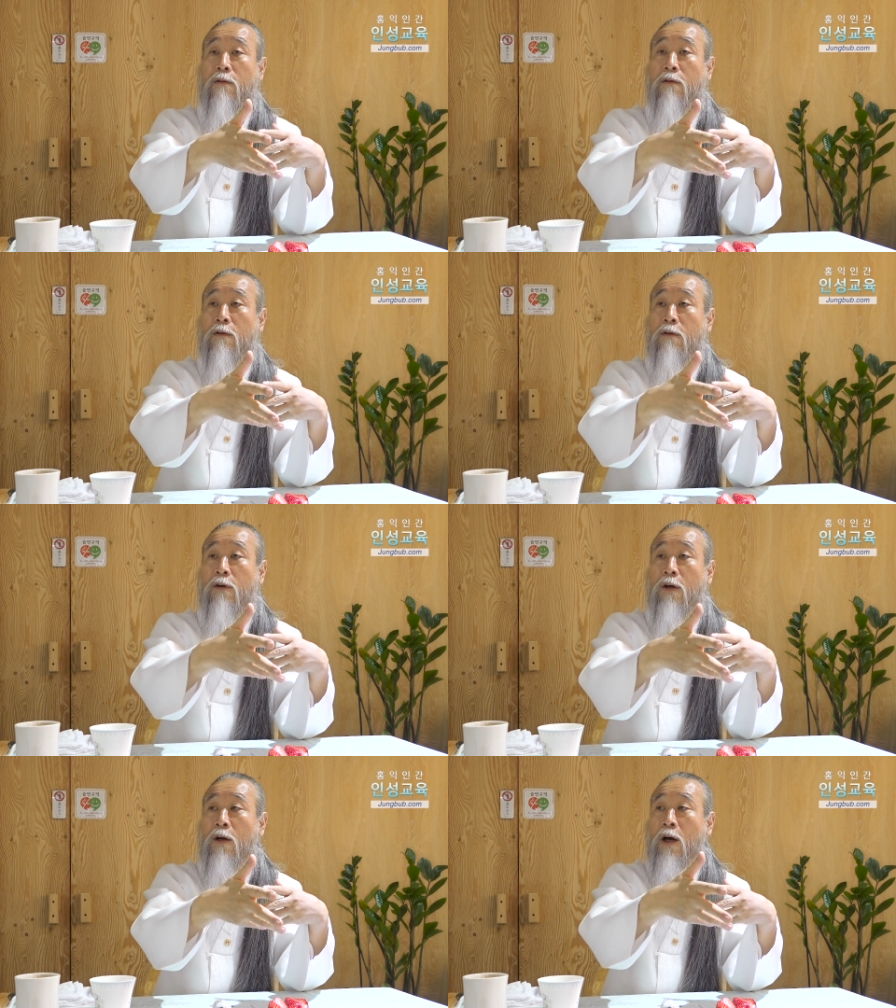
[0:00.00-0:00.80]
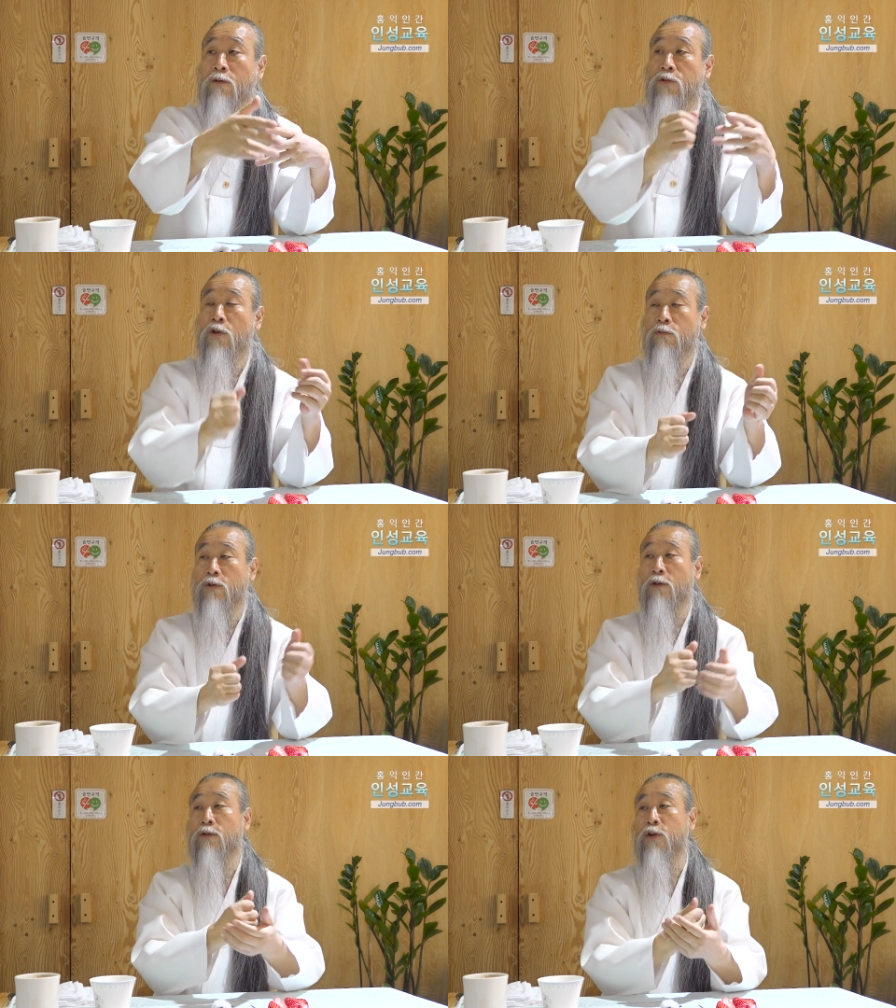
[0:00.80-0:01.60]
어. 아니, 너,
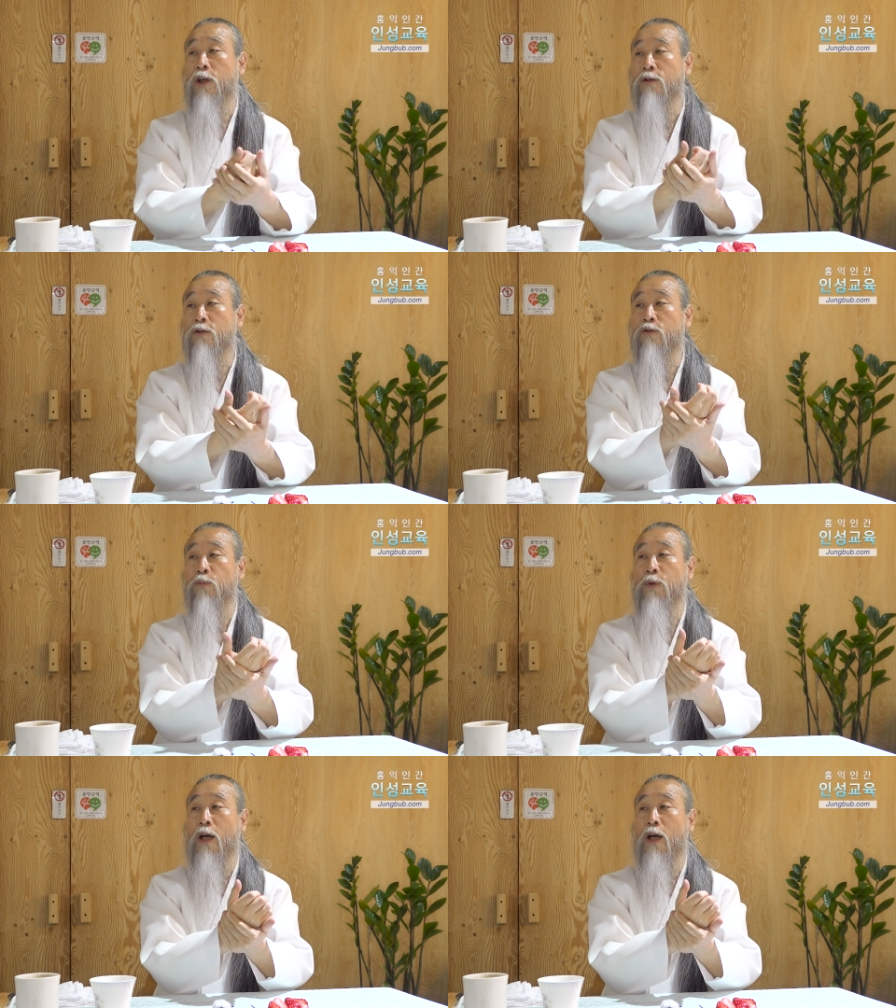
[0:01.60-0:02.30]
너, 거기에서 좀